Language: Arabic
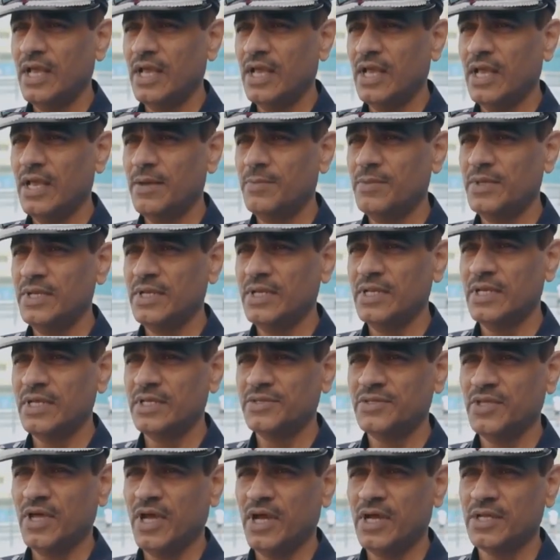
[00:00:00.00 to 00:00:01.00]
آه، من
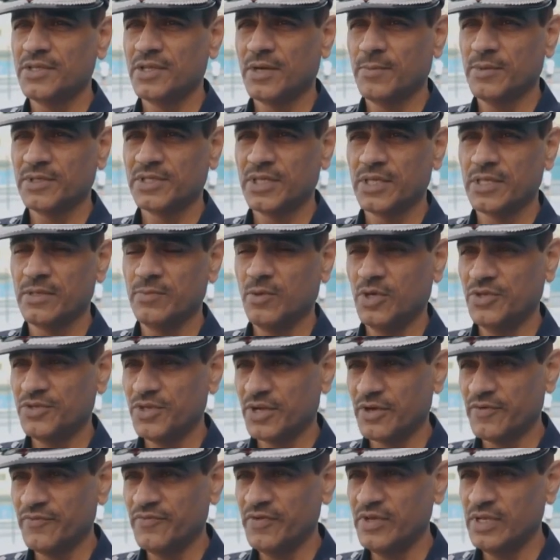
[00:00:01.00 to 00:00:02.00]
اتحاد رابطة
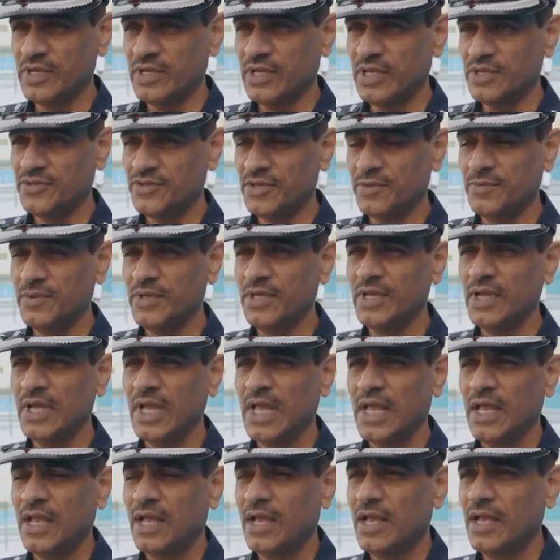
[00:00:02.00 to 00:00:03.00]
المحترفين الاي آه، تي بي
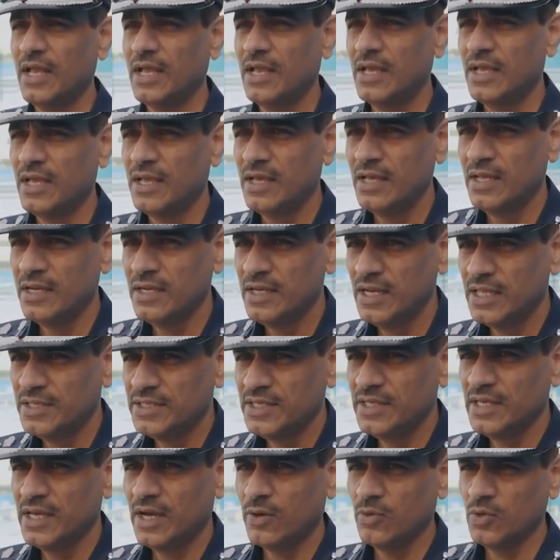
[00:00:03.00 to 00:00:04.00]

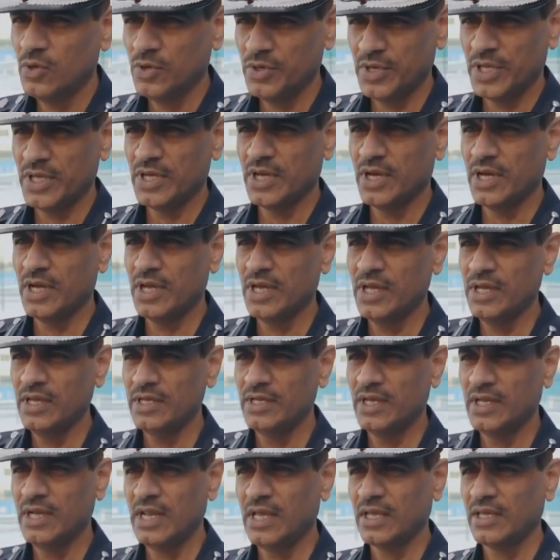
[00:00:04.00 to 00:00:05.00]
التي اولونا
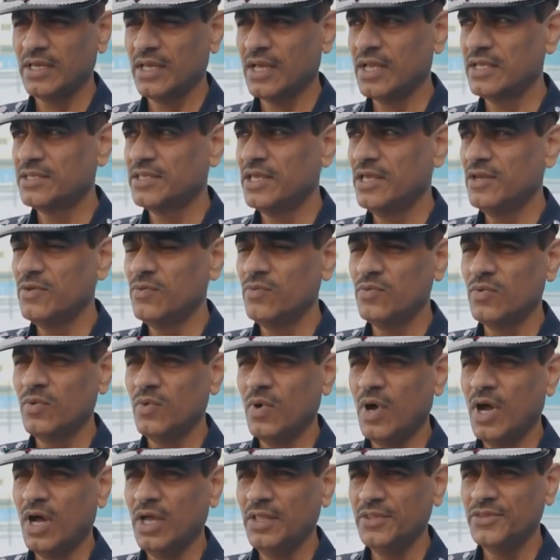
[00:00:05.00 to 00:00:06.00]
اياها حقيقة
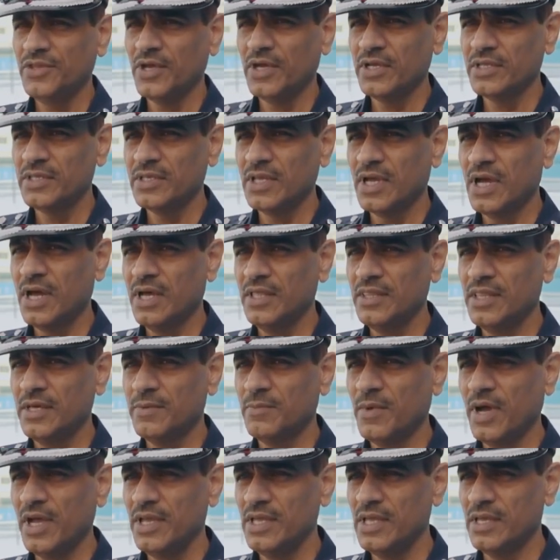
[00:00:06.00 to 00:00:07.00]
واعتقد ان هذا
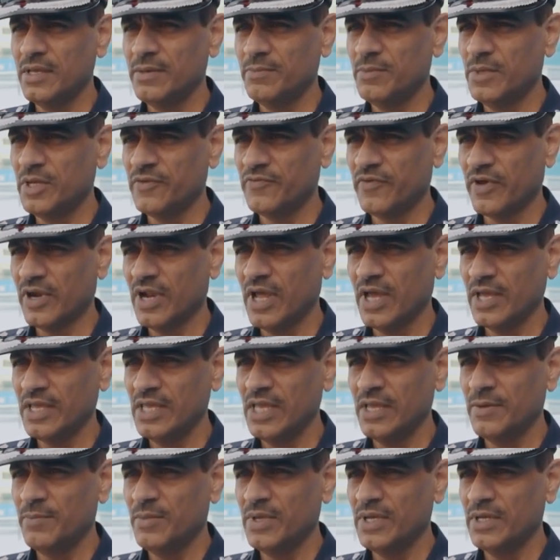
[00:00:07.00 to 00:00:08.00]
ما من
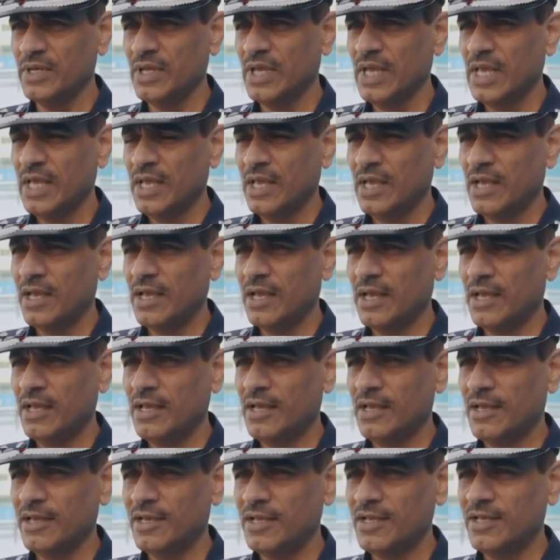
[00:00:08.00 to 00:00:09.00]
فراغية من
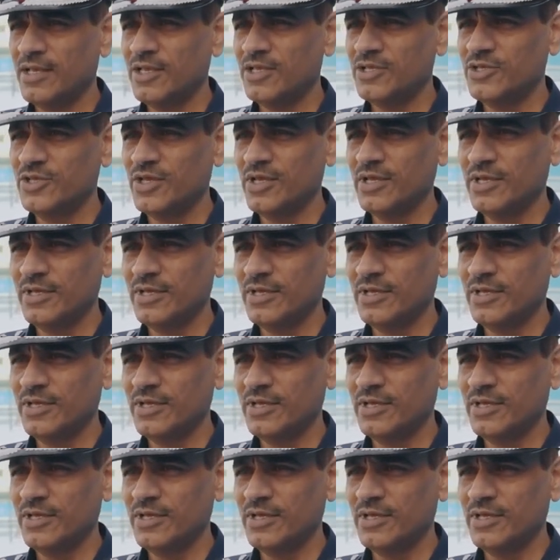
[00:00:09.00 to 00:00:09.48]
آه،